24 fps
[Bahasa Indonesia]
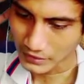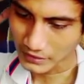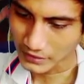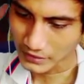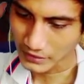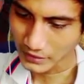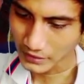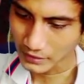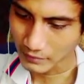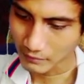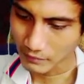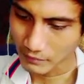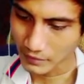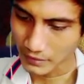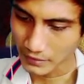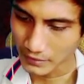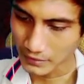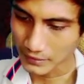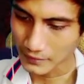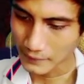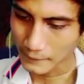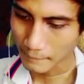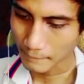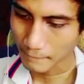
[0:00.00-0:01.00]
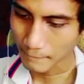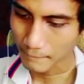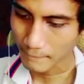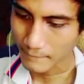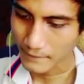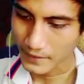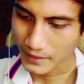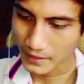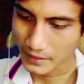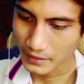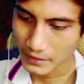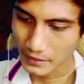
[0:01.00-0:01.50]
kencengan banget nih.
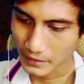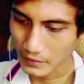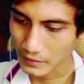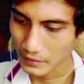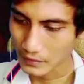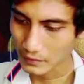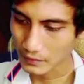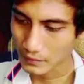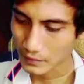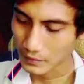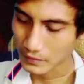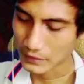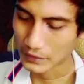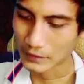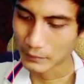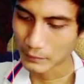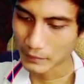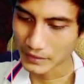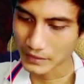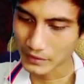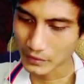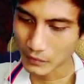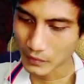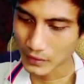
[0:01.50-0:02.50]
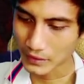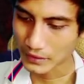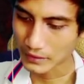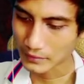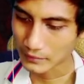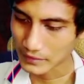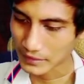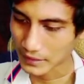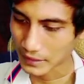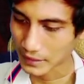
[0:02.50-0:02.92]
Ini masih loading